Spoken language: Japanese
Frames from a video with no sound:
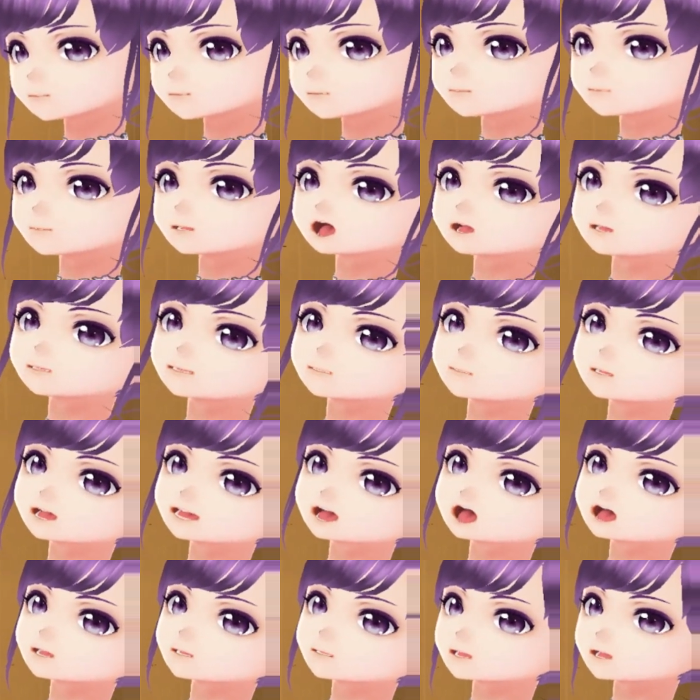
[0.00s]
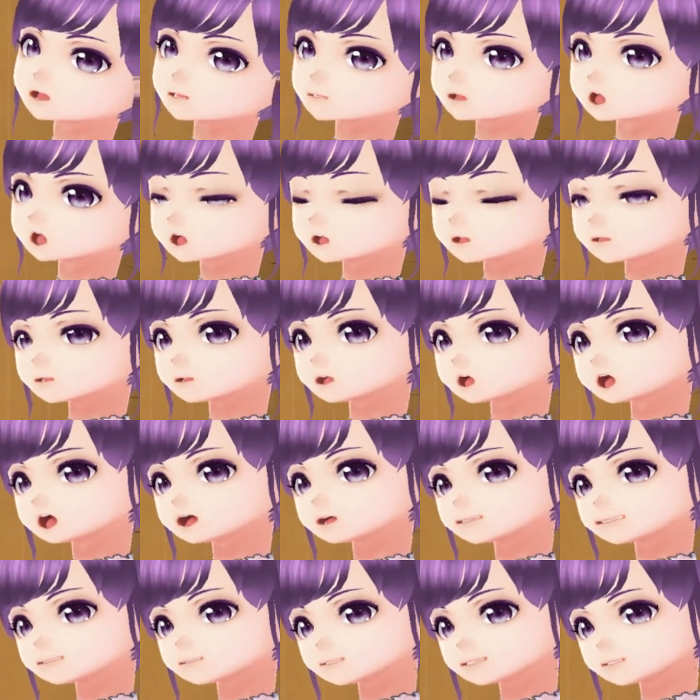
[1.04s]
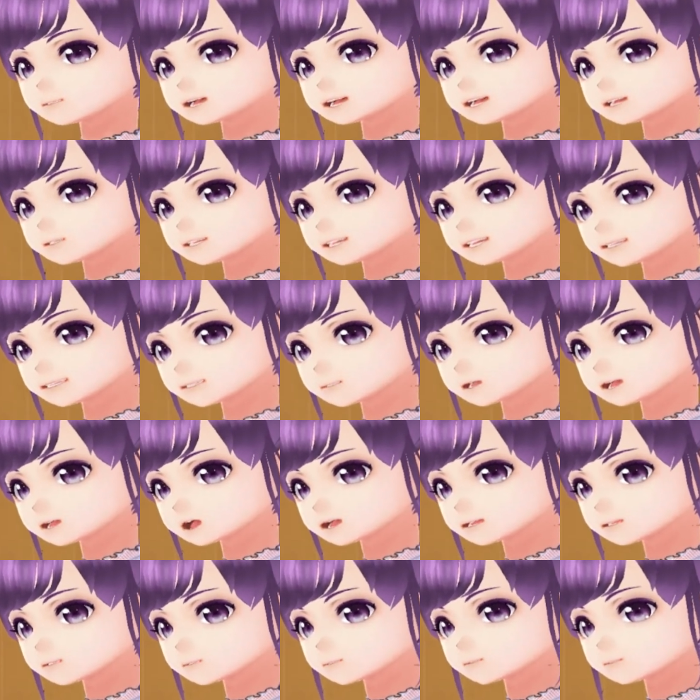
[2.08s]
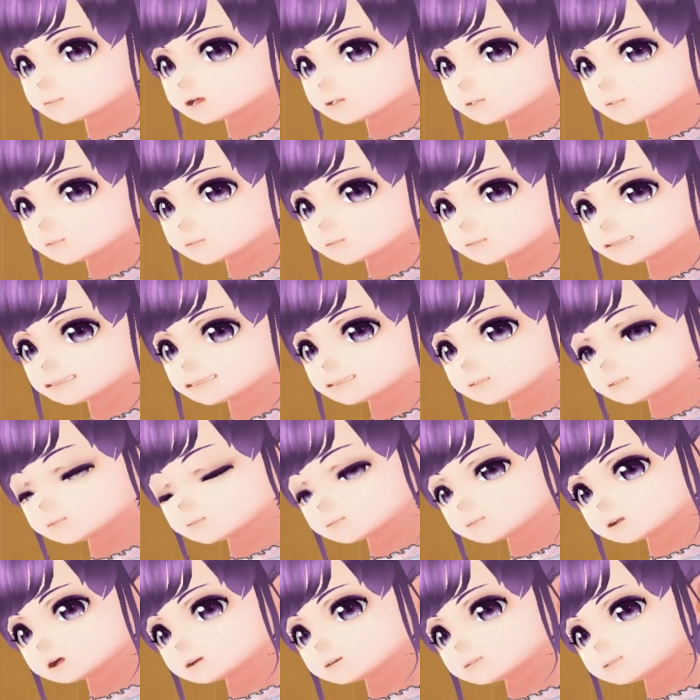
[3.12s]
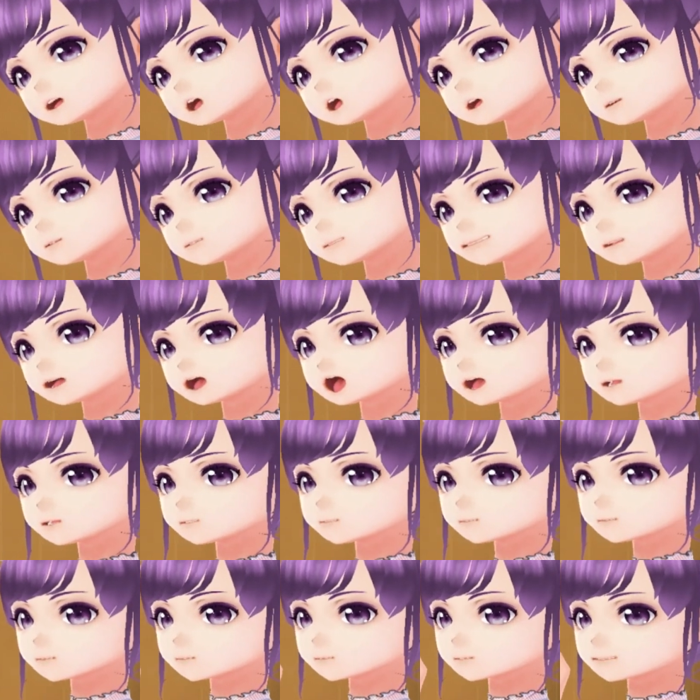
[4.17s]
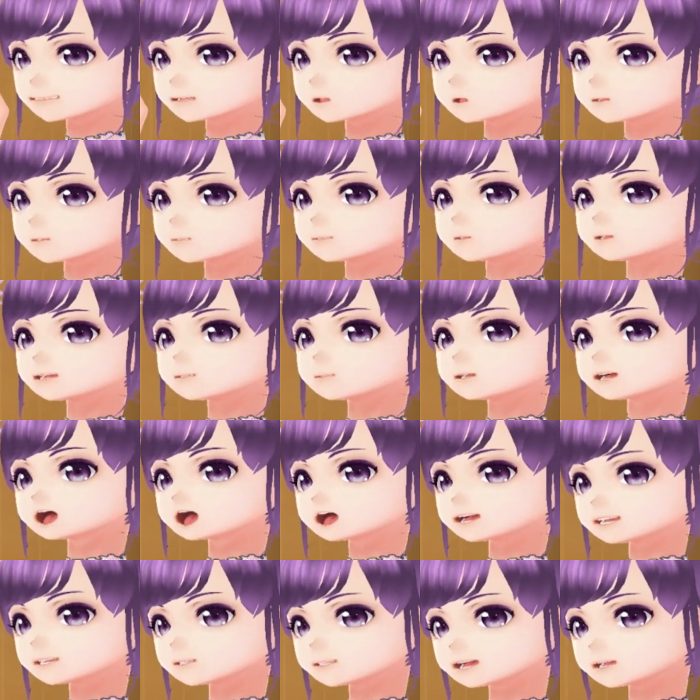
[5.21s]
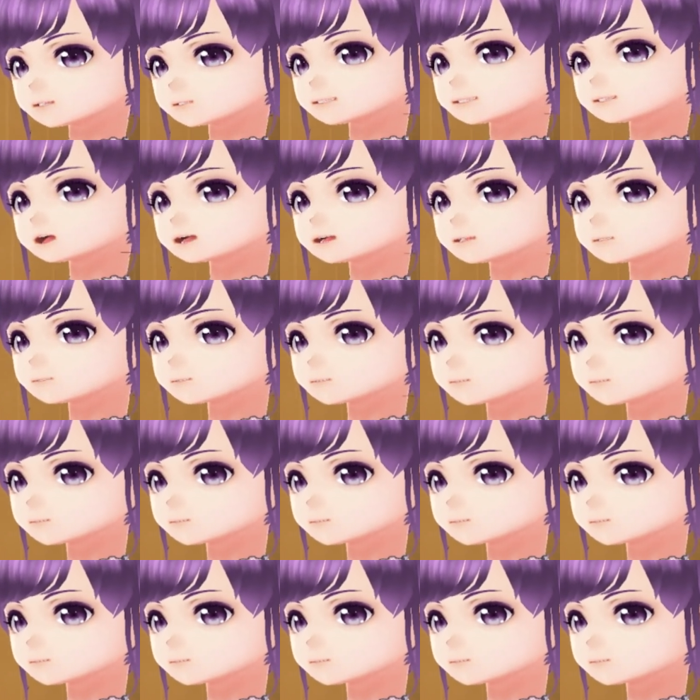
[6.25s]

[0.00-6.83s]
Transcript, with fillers: 反対の方向に寝かせるときっと病気は良くなるでしょう。